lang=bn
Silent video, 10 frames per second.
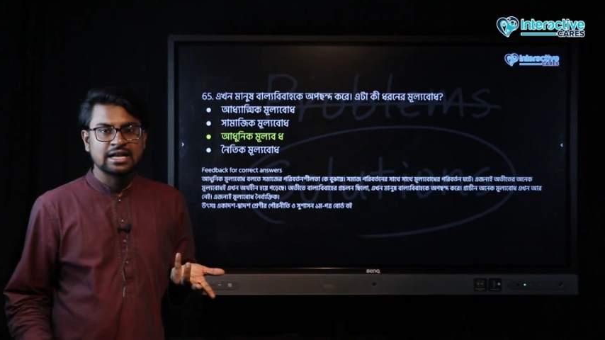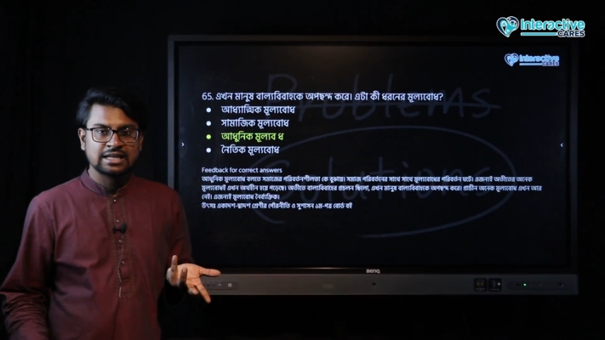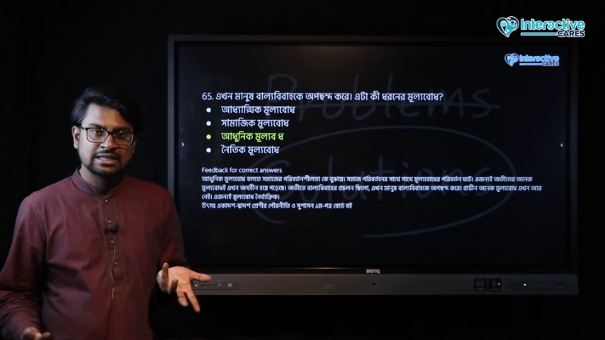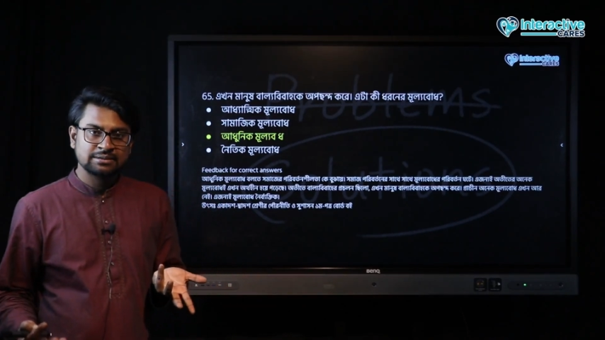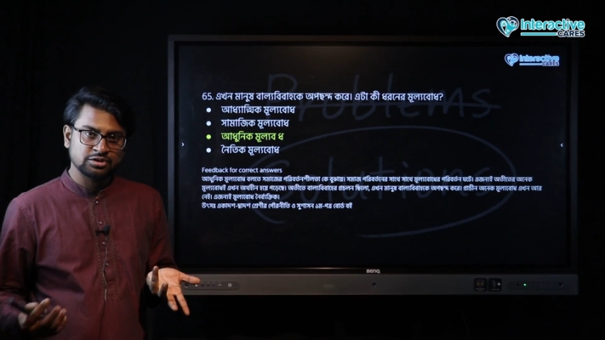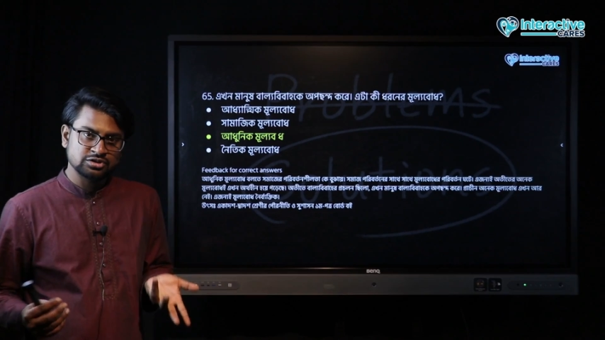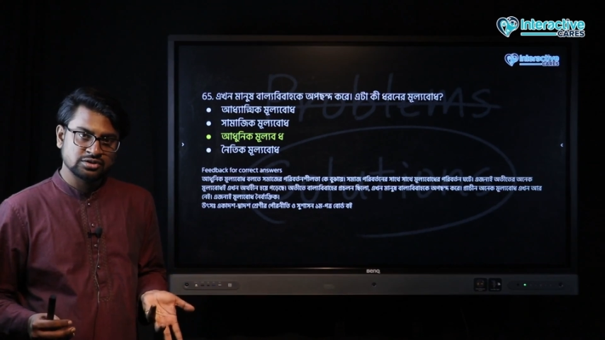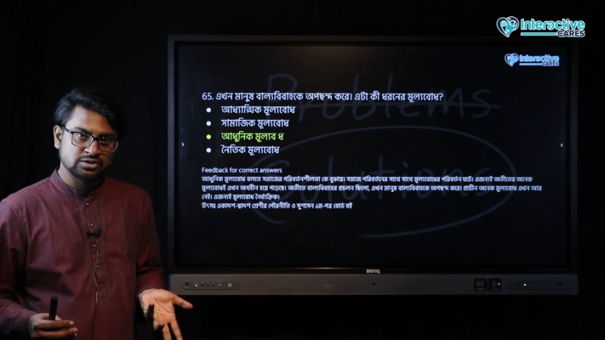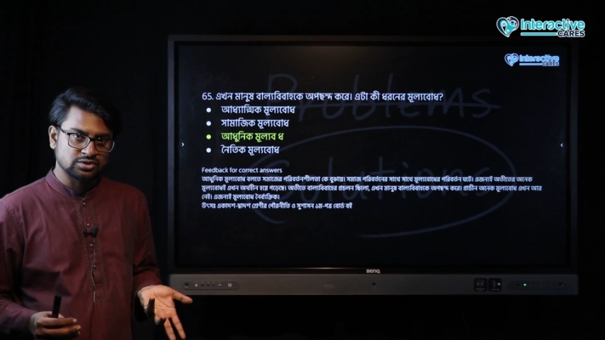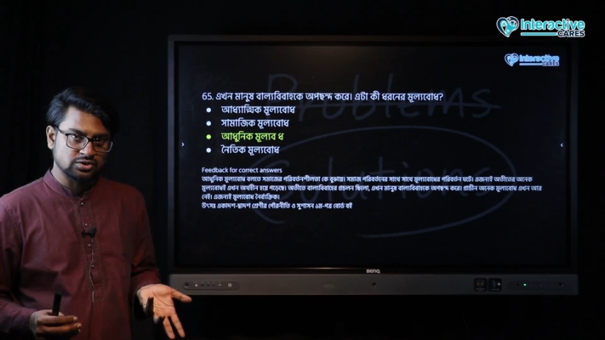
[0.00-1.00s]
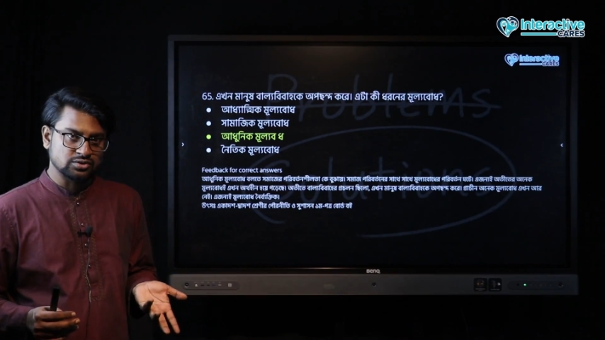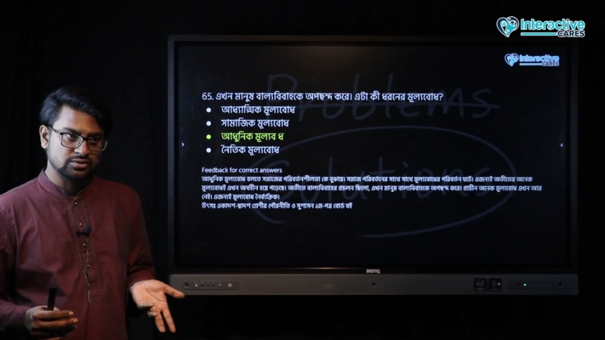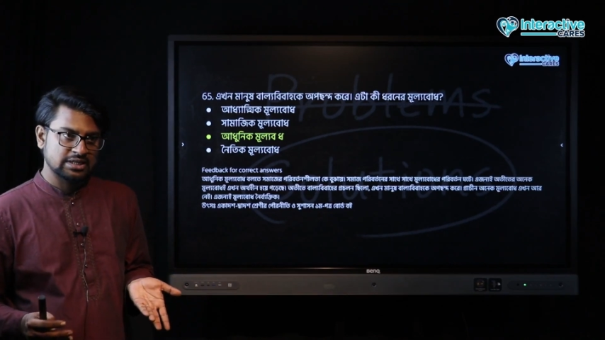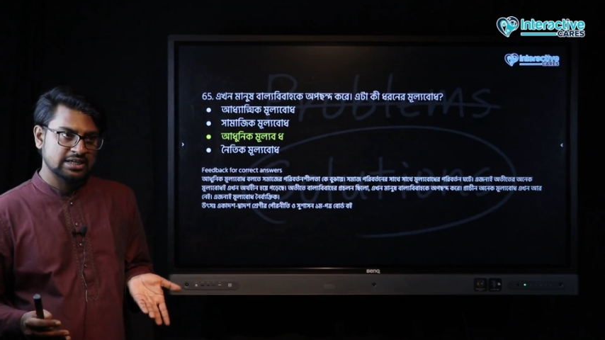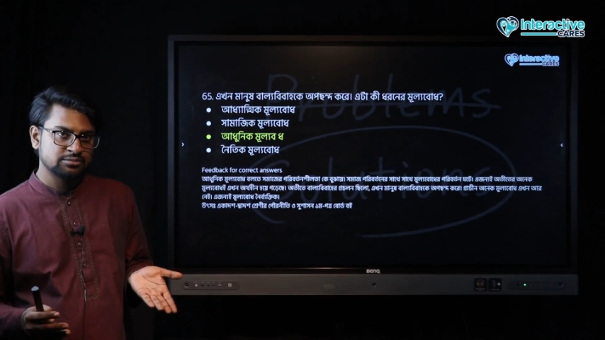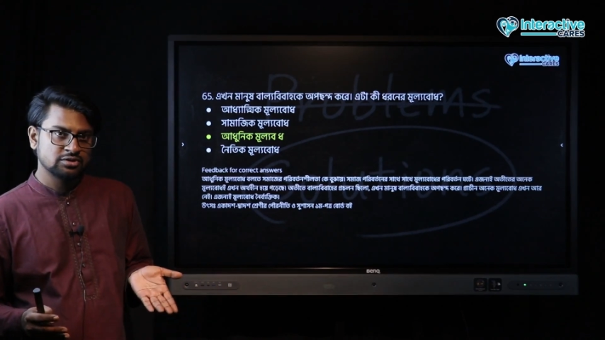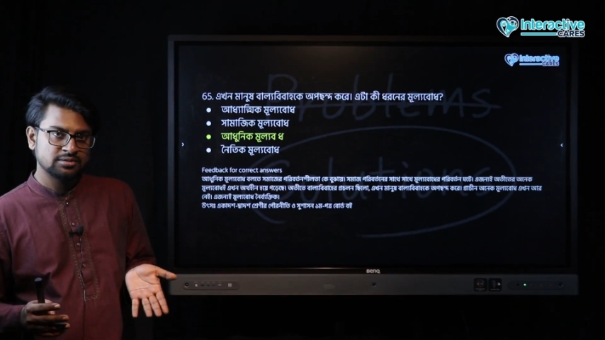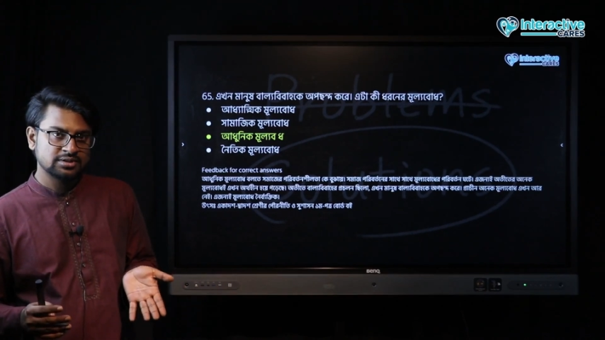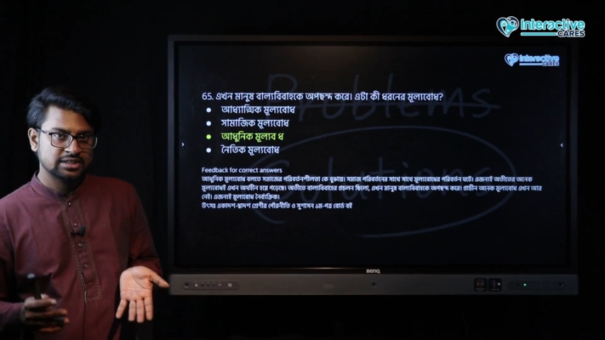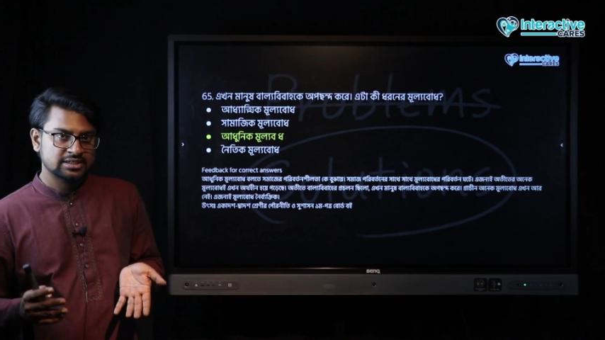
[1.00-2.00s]
আগে পছন্দ করতো দেখেন
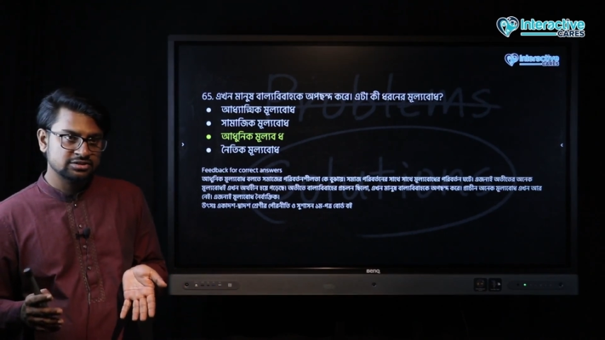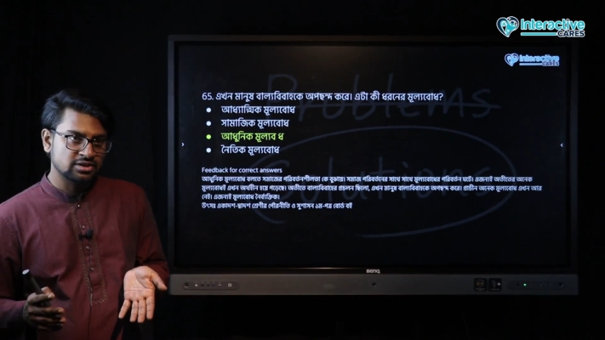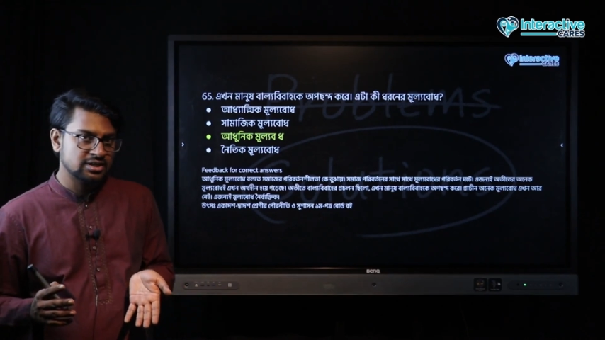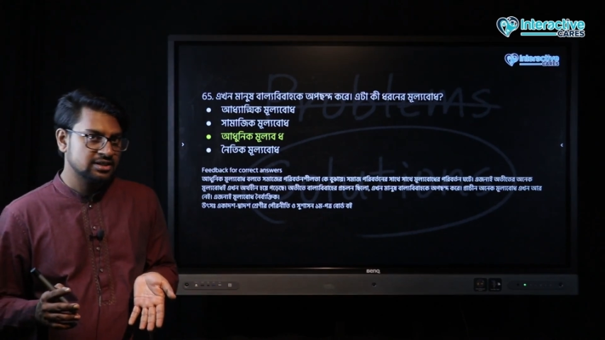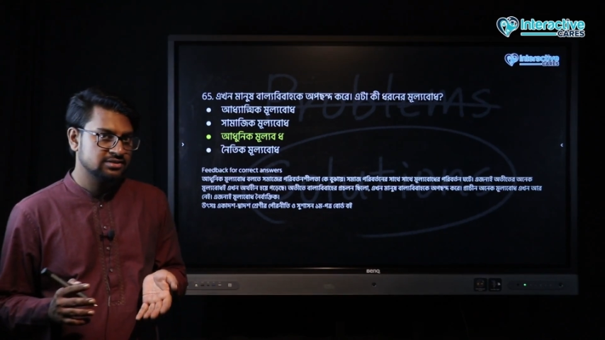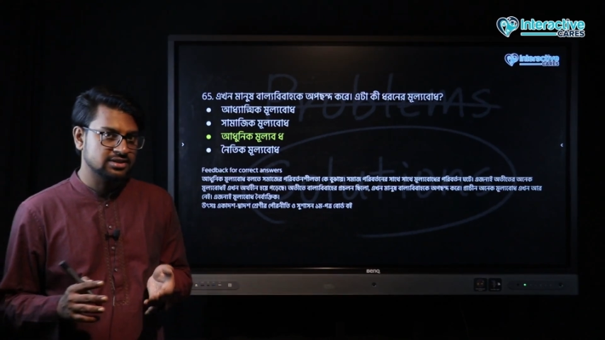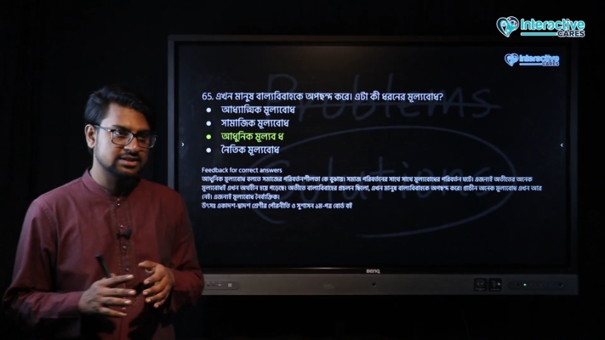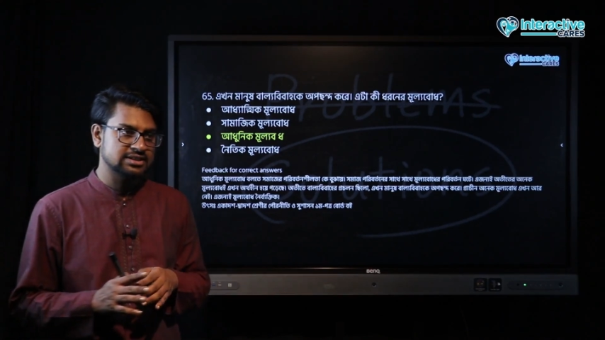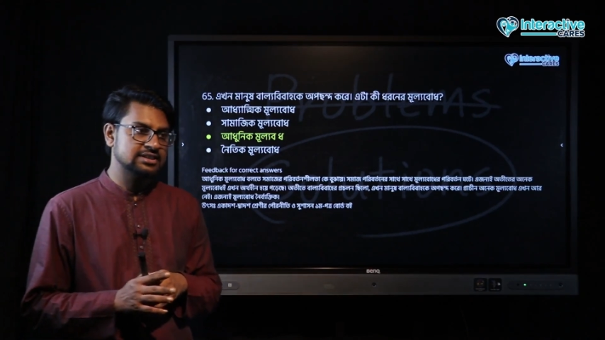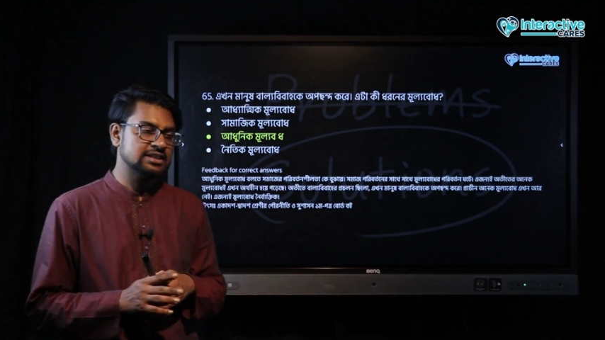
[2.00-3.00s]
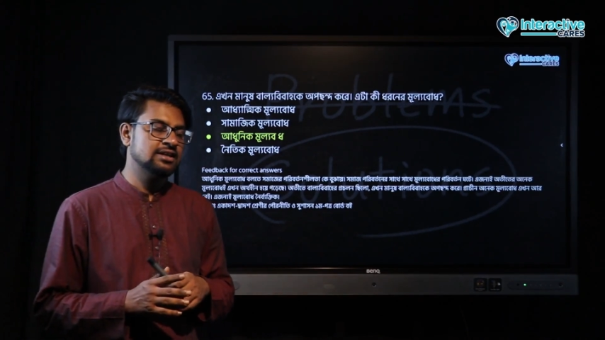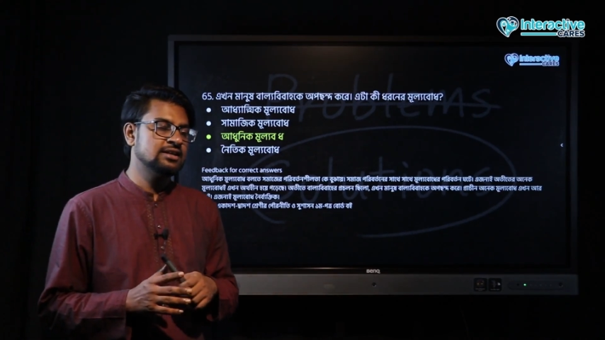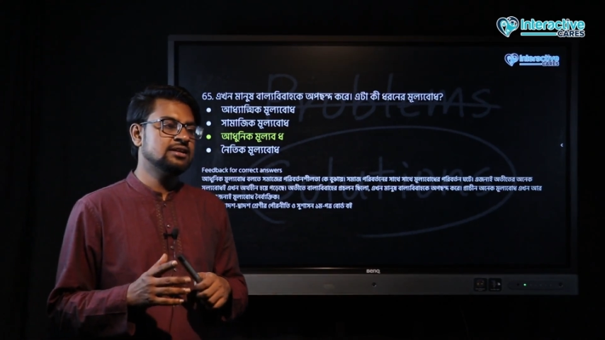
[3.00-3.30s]
মূল্যবোধের একটা সংজ্ঞা কিন্তু আছে যে এটা